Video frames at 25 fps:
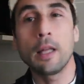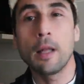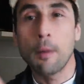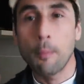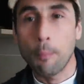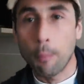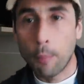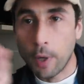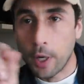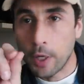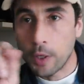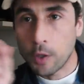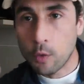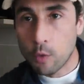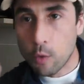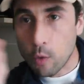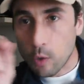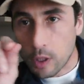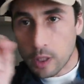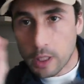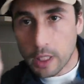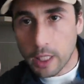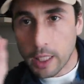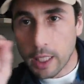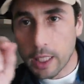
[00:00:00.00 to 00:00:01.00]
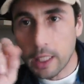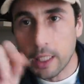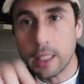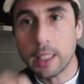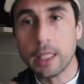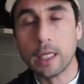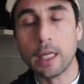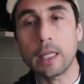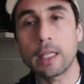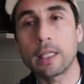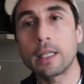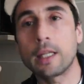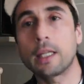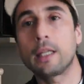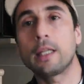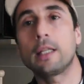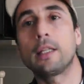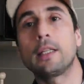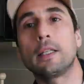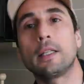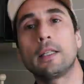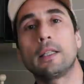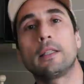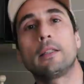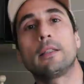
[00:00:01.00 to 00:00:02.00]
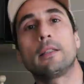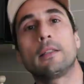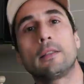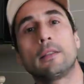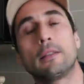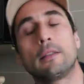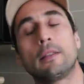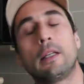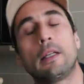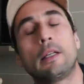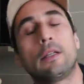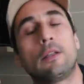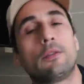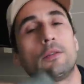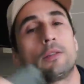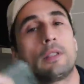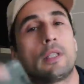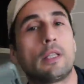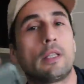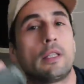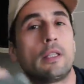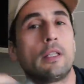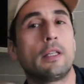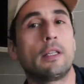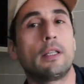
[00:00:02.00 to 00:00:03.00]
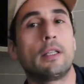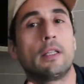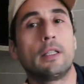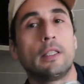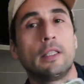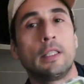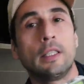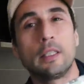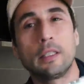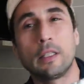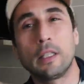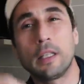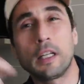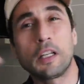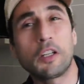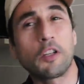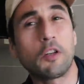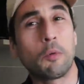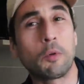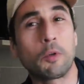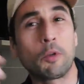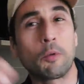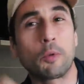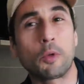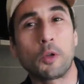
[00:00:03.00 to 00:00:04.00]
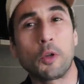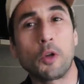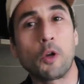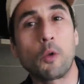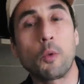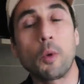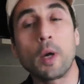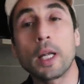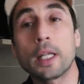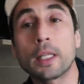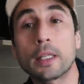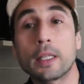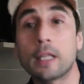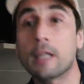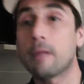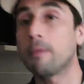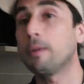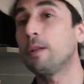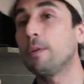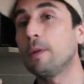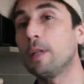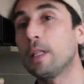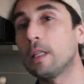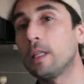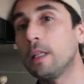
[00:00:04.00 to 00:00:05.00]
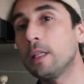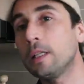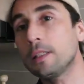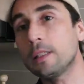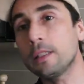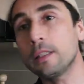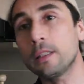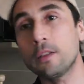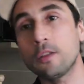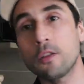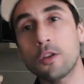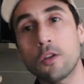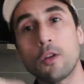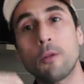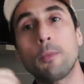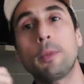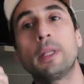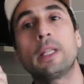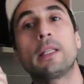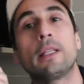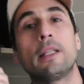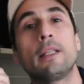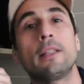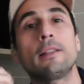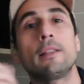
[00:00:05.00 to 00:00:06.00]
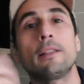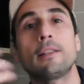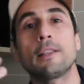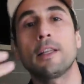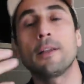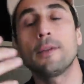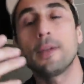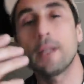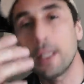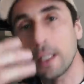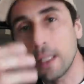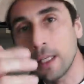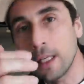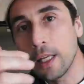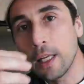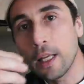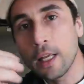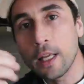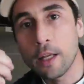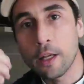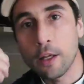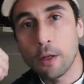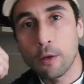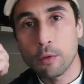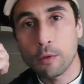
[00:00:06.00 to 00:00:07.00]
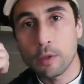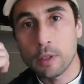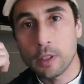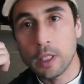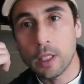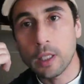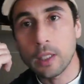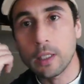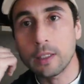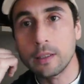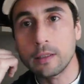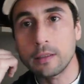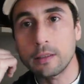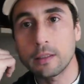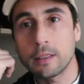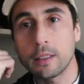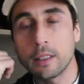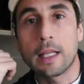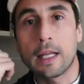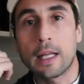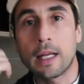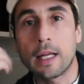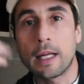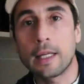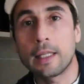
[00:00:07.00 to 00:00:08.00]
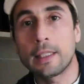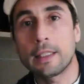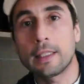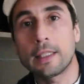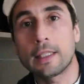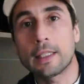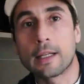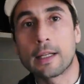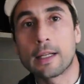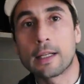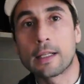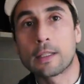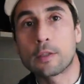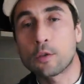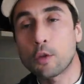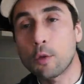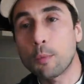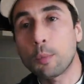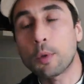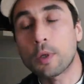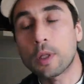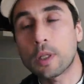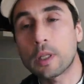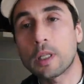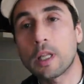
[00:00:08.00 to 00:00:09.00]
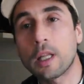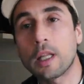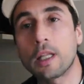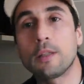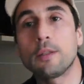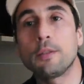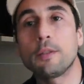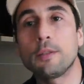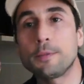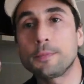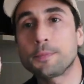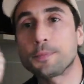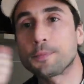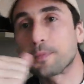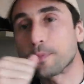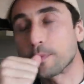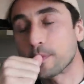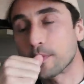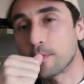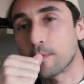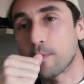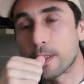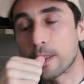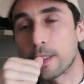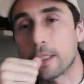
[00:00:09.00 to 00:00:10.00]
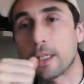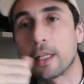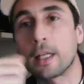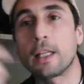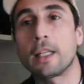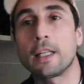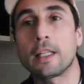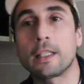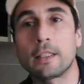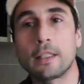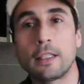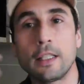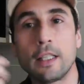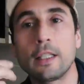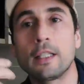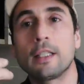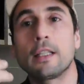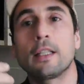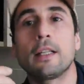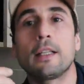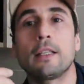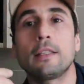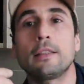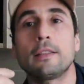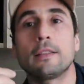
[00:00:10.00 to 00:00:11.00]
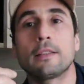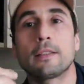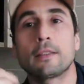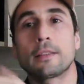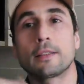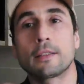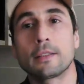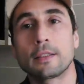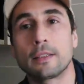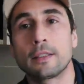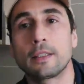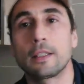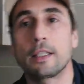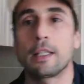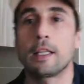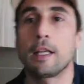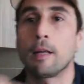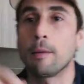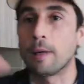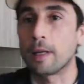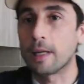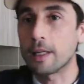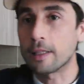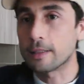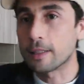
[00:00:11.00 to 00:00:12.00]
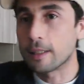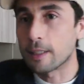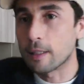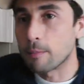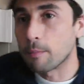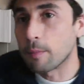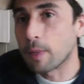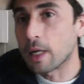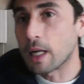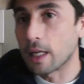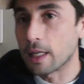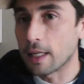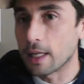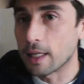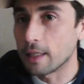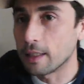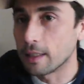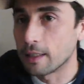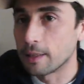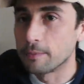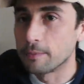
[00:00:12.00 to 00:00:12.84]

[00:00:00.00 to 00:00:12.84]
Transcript: pueden ocultar ahí, rayar las cosas de interés como número de cuenta, que a mí no me interesan, solo me interesa saber que ustedes han soportado a las tiendas que aparecen en mi canal